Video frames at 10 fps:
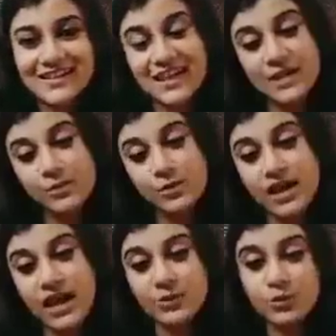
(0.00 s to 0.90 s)
ছেলে
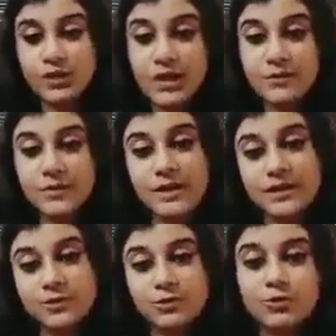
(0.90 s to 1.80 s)
বুড়া ধুরা
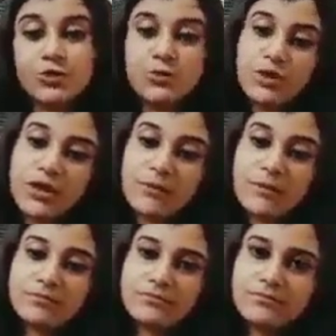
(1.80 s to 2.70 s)
বিবাহিত দুই পোলার
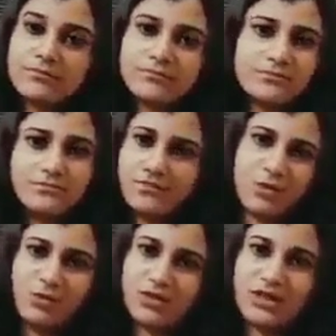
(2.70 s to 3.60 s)
বাপ
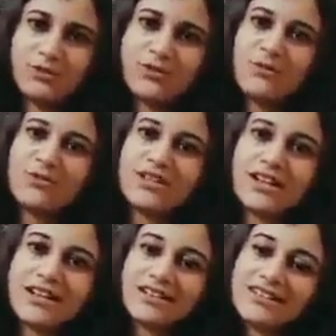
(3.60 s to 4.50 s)
হইলেও সমস্যা
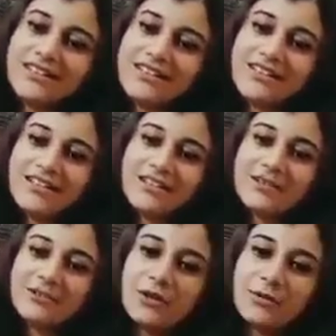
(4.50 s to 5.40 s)
নাই
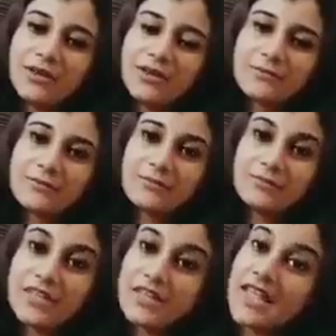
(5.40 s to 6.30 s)
তবে
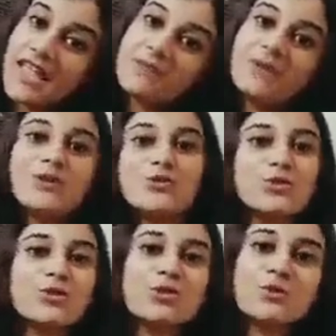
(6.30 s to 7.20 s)
এই
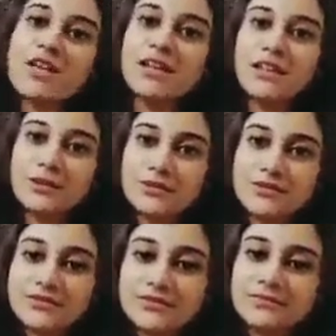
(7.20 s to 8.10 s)
মানুষগুলো খুব সাধারণ